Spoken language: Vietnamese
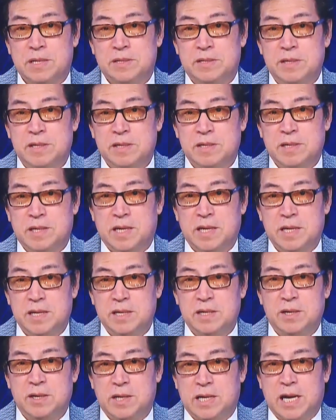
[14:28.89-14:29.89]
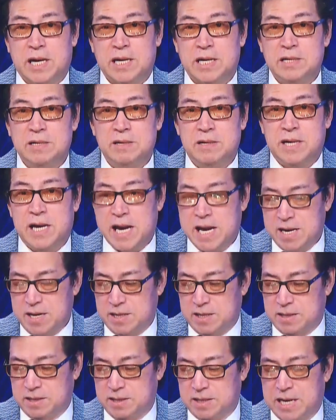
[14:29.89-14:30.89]
trước cái các cái nước
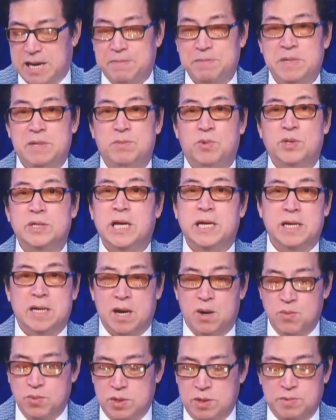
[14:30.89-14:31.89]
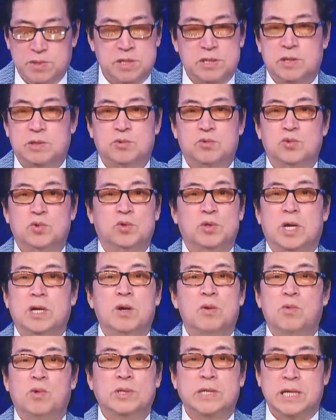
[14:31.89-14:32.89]
khác làm nên một cái thành công nhưng mà thực ra chúng tôi thấy
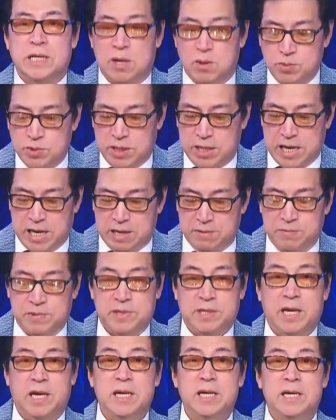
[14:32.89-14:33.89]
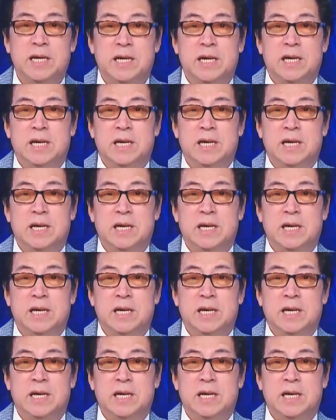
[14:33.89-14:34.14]
không có thành công gì cả là vì cái